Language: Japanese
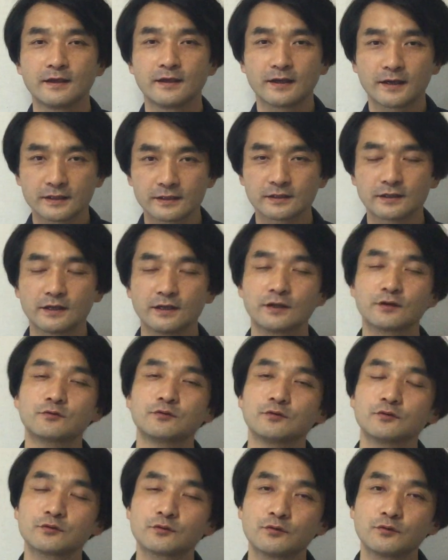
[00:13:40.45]
はい、
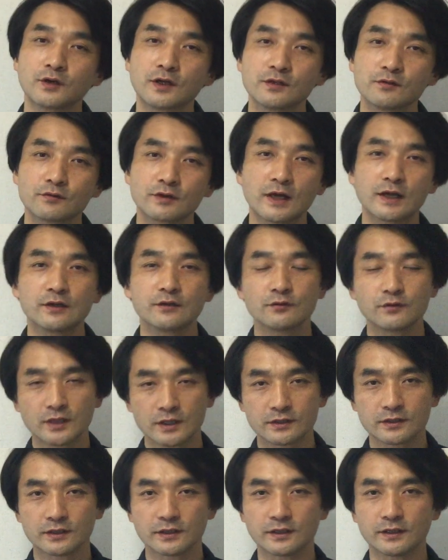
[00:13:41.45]
この動画の概要
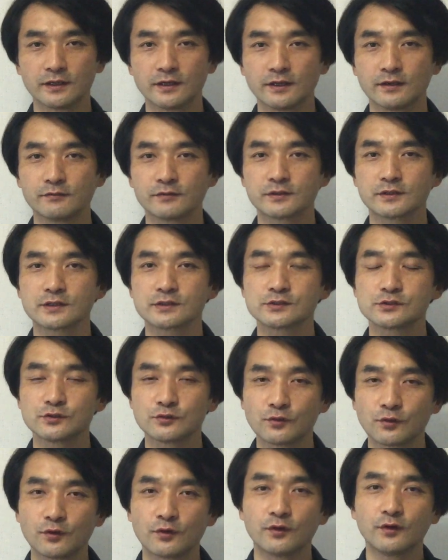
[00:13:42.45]
欄に私
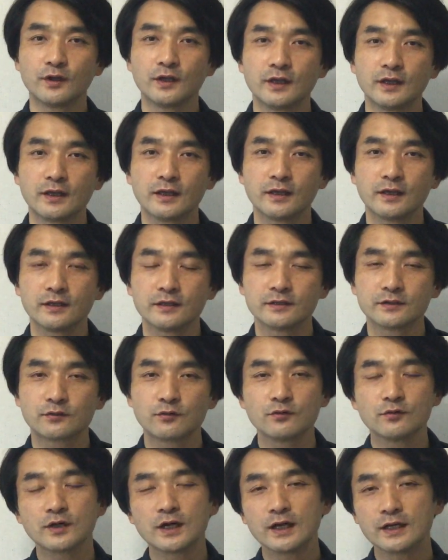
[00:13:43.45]
の離
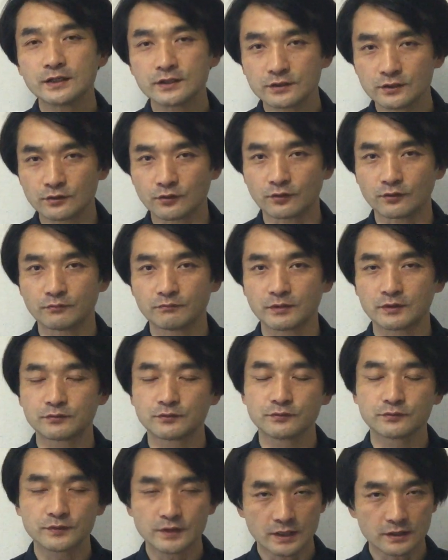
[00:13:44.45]
婚回避の
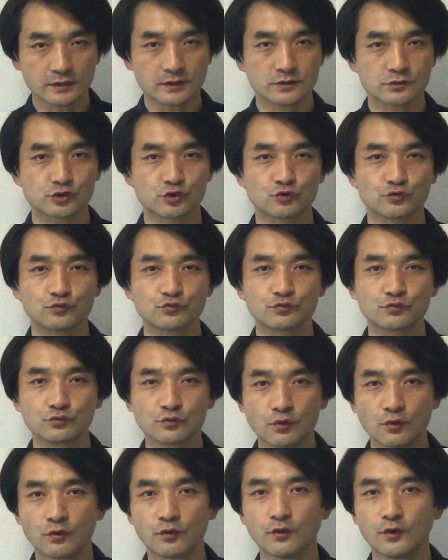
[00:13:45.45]
夫婦関係修復
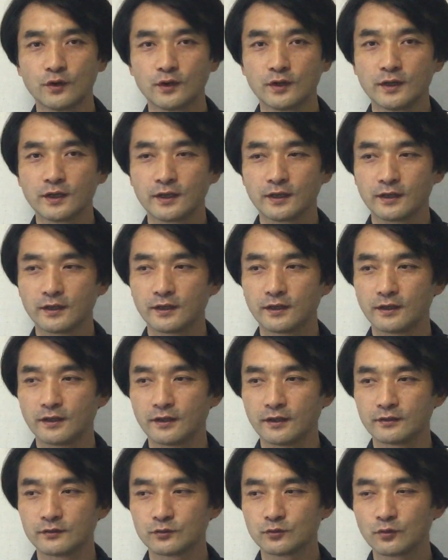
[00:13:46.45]
の
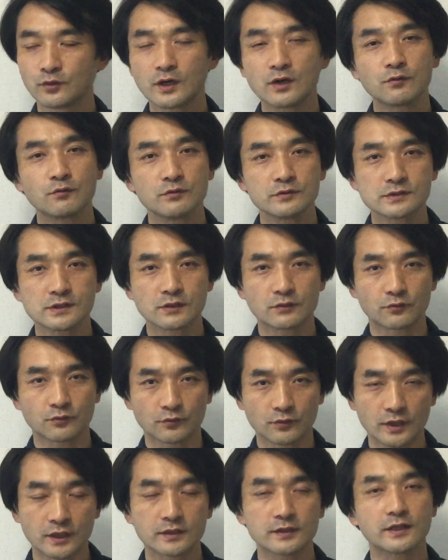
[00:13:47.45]
動画講座の
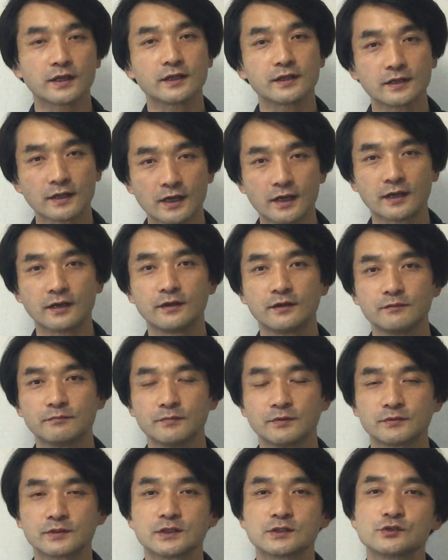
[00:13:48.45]
ご案内や
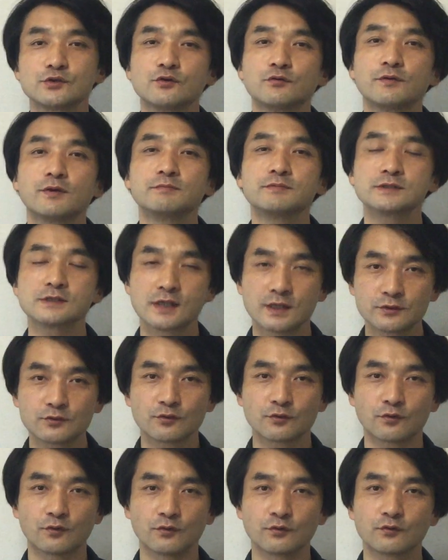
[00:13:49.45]
私の
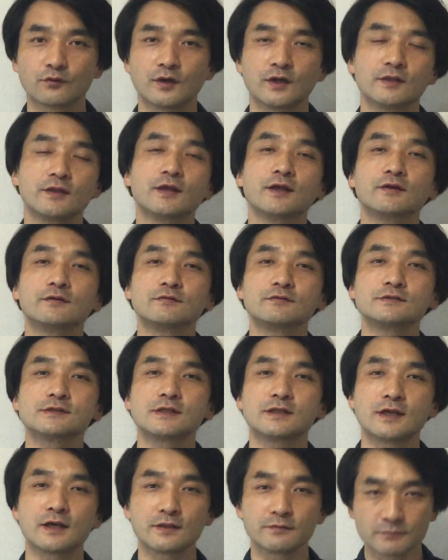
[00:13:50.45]
ウェブサイトのご案内が載せ
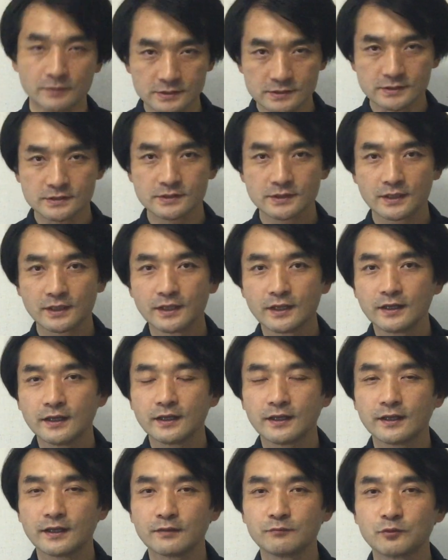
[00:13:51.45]
てあります。
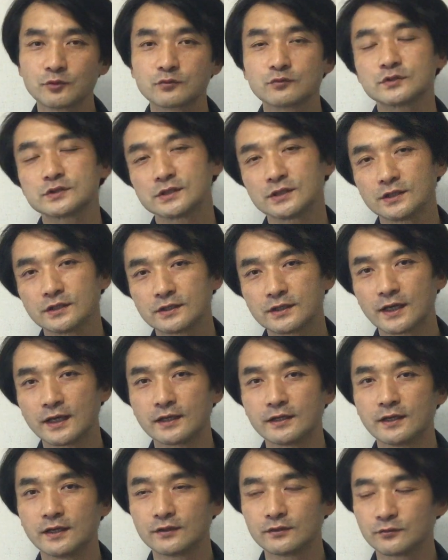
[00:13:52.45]
もっと知りた
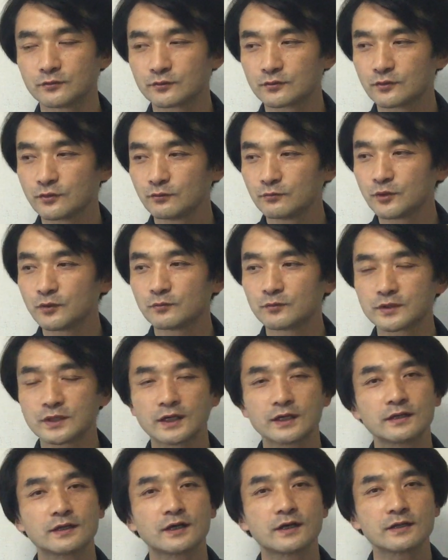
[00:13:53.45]
い、あの興味を持
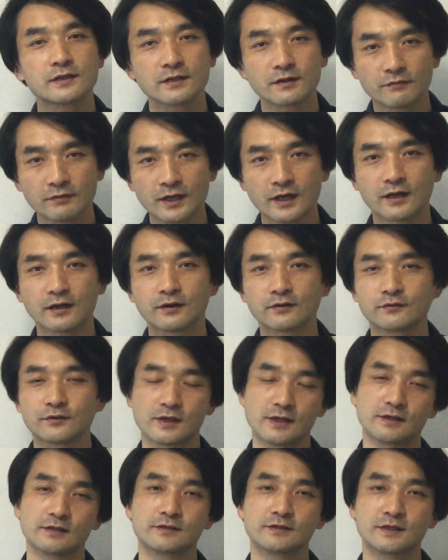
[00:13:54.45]
たれた方はご
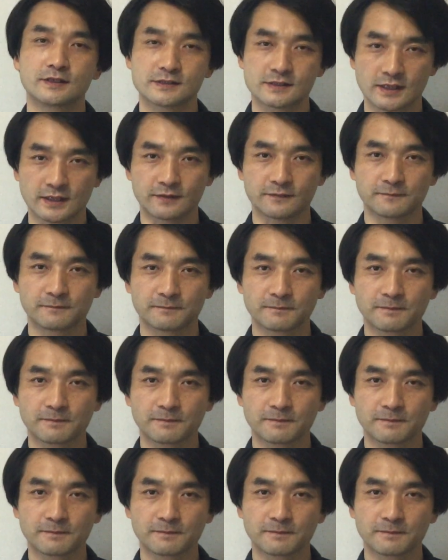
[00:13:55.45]
覧ください。